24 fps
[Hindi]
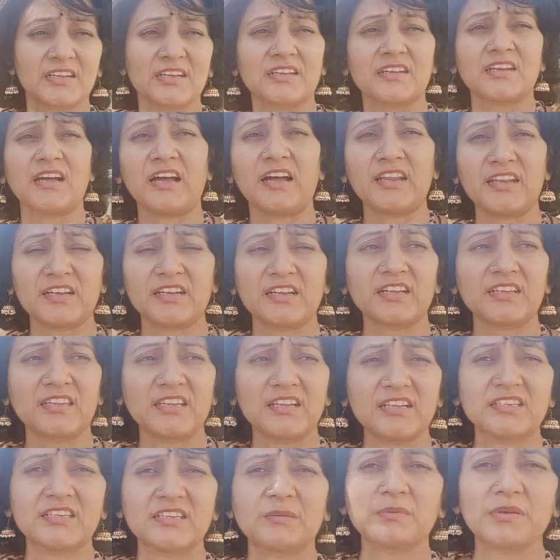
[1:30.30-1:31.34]
नारियल का
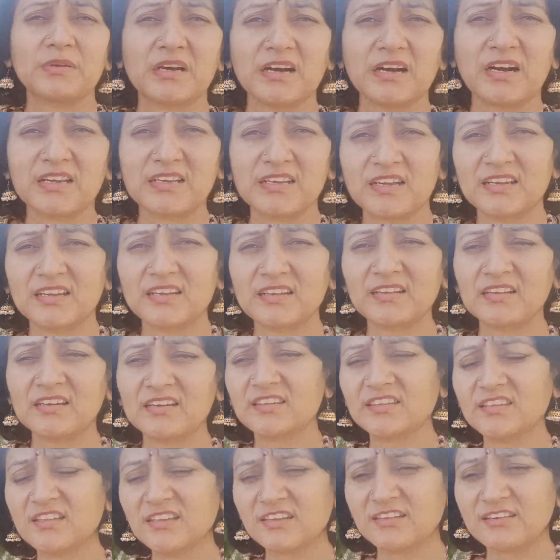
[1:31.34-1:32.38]
तेल जब लगा रहे हैं ना
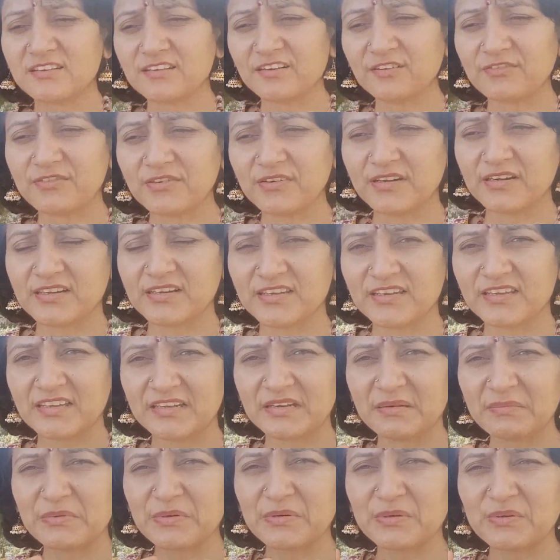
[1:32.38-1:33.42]
इतनी रफ लग रही है ना
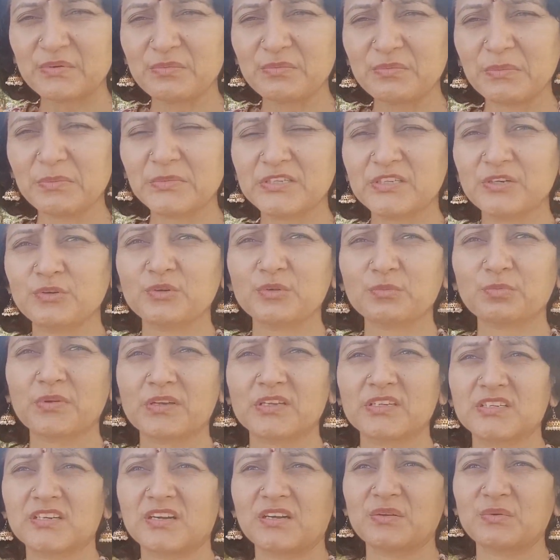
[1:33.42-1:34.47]
बिल्कुल मम्मी जी खुद
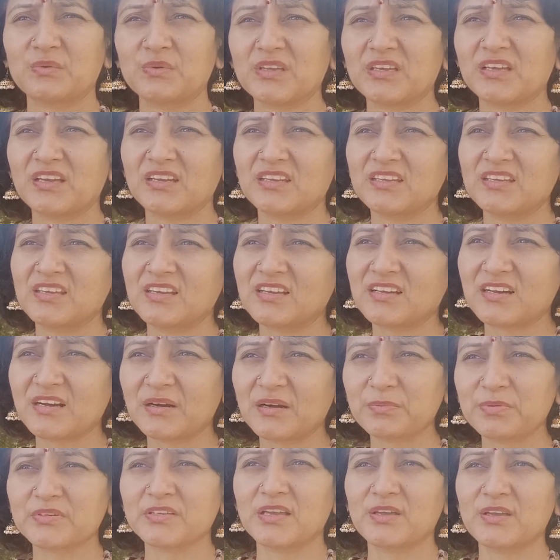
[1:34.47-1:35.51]
परेशान होगी कह रही है कब
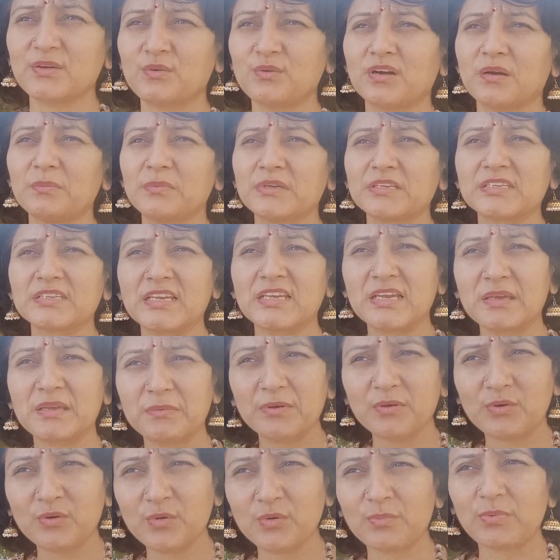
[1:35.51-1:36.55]
सही होगा मैं सही भी
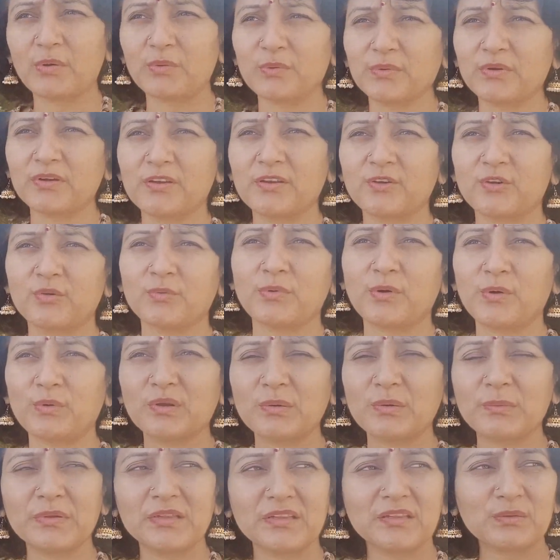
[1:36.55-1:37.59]
हो पाऊँगी नहीं हो पाऊँगी
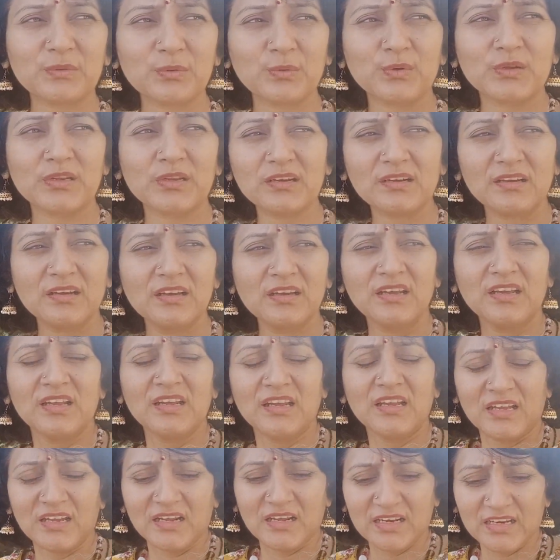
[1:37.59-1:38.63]
मतलब थोड़ी ना
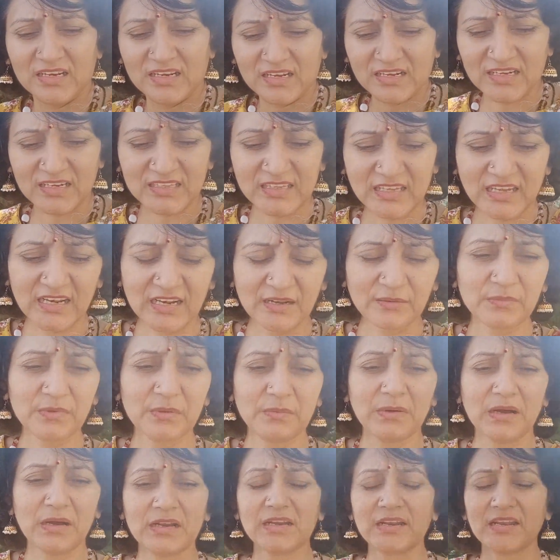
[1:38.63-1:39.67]
लगातार हम
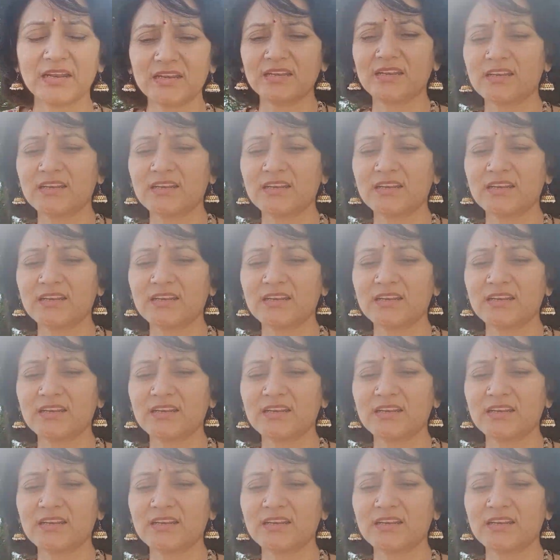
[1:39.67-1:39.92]
बीमार रहने